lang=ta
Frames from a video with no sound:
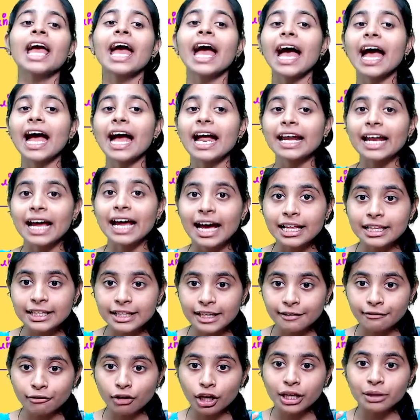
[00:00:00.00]
அண்ட் அது
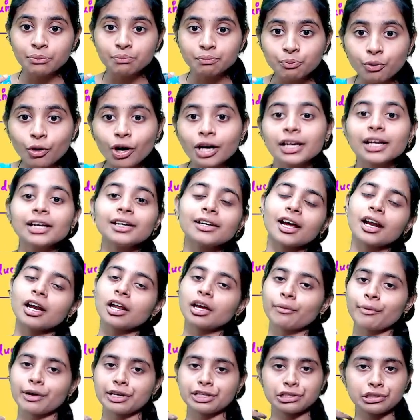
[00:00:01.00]
எவ்வளோ
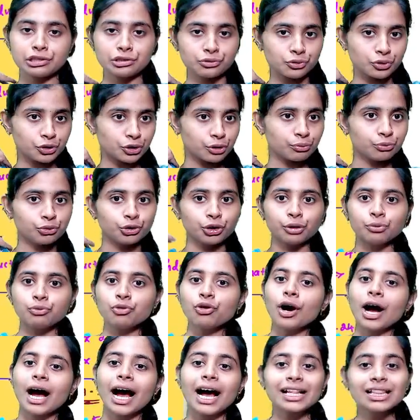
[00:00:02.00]
இம்பார்ட்டண்ட்டான கொஷின்ஸ் கொடுக்க
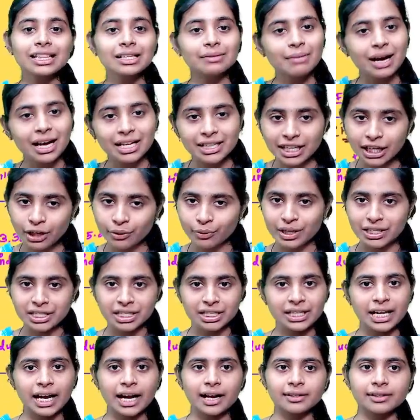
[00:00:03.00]
முடியுமோ அந்த மாதிரி
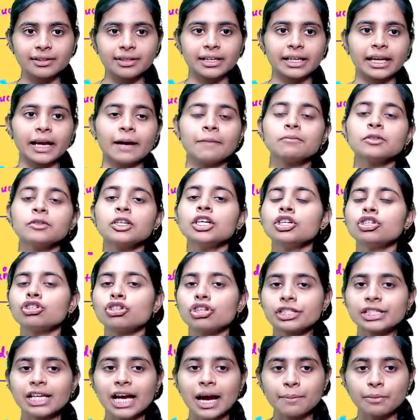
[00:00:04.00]
கொஷின் தான் எடுத்திருக்கேன் ஸோ
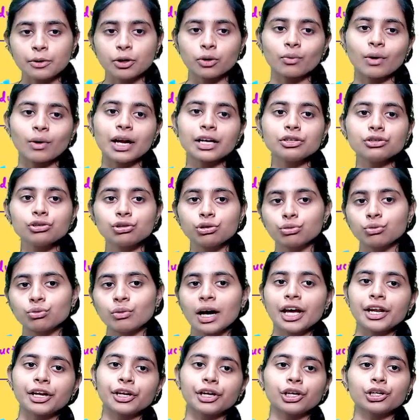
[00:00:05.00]
சாப்டர் ஒன்
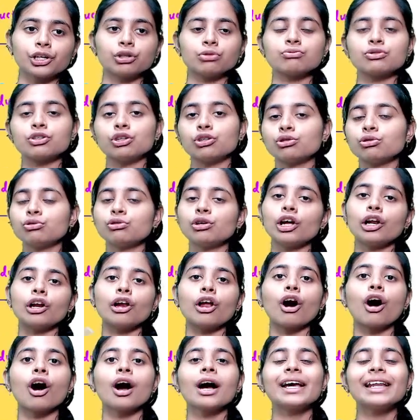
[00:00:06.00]
டூவாக இருக்கட்டும் ஸோ டூவில்
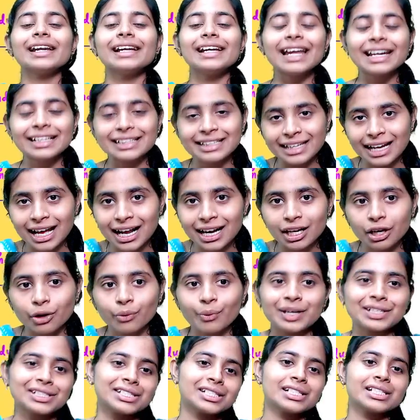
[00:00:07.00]
லாக் ரிலேட்டடான
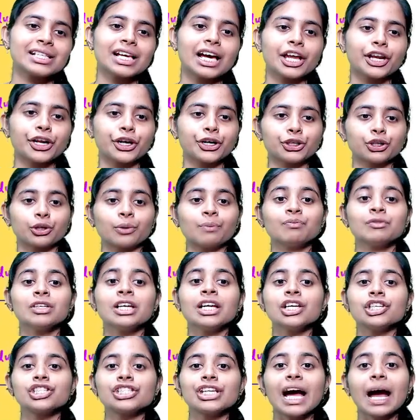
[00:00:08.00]
கொஷின்ஸாக இருக்கட்டும்
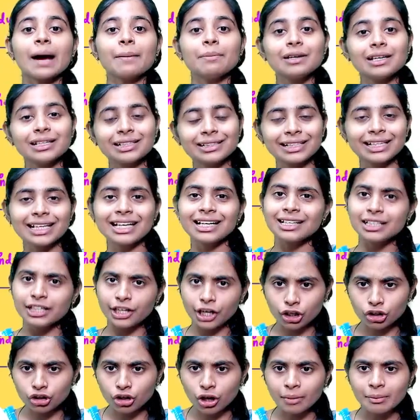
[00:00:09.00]
சாப்டர் த்ரீ
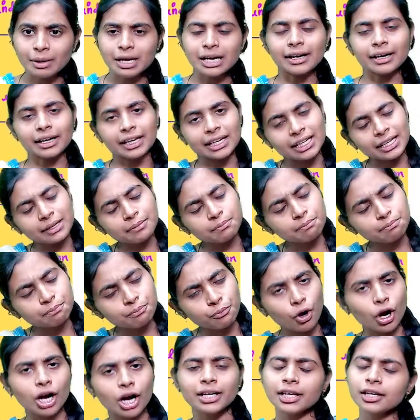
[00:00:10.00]
ட்ரிக்னாமெட்ரி
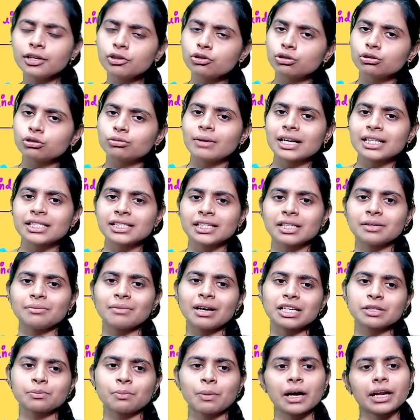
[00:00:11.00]
இம்பார்ட்டன்ட் டூ மார்க்ஸ் த்ரீ
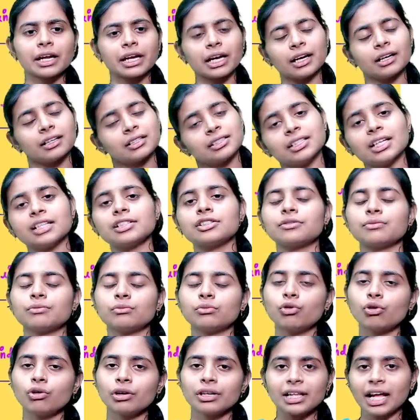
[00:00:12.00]
மார்க்ஸ் பாருங்க தட்ஸ்
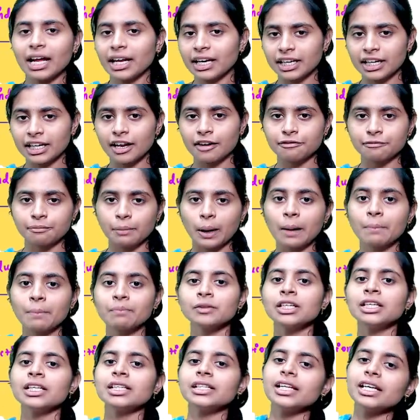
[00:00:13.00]
மோர் தேன் இன்னஃப்பா
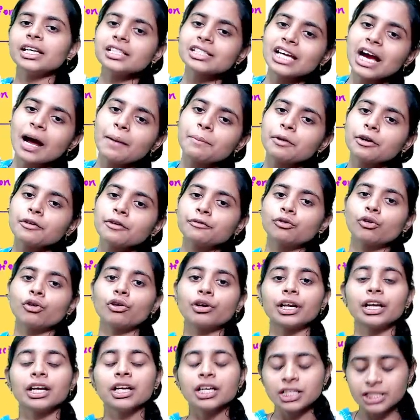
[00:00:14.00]
தென் சாப்டர்
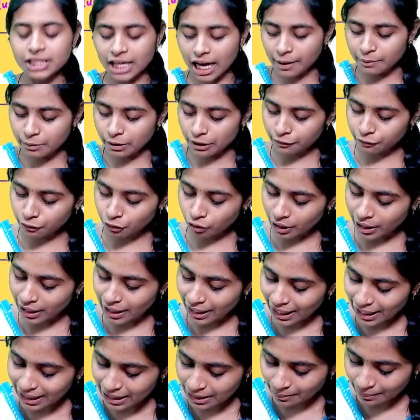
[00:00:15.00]
ஃபோர் சாப்டர்
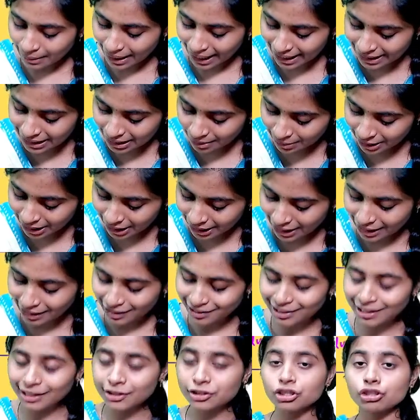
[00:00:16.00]
ஃபோர்லலாம் இந்த மேத்தமெட்டிக்கல்
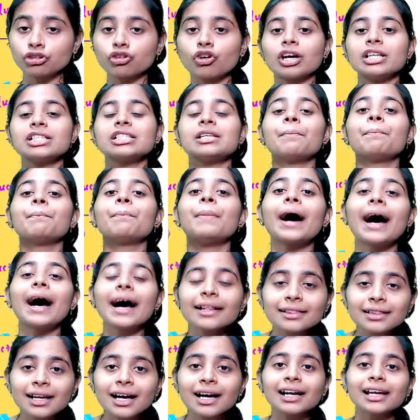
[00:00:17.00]
இண்டக்ஷன் கான்செப்ட்
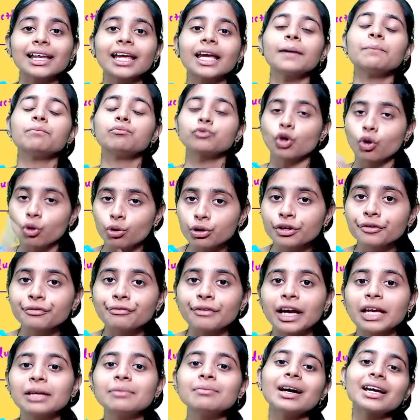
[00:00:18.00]
பார்த்தாலே ஒரு
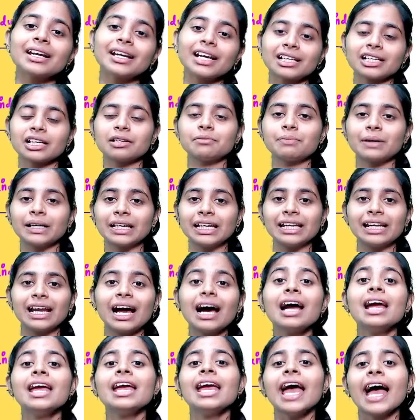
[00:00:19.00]
ஃபைவ் மார்க் அட்டன்
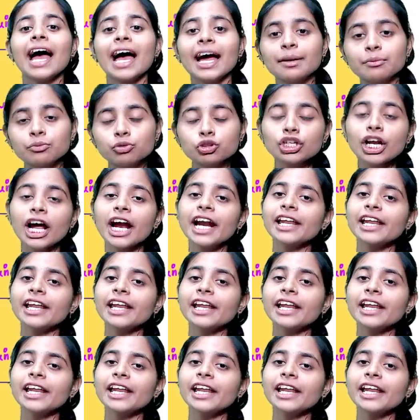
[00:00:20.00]
பண்ணிடலாம் அண்ட் முன்னாடி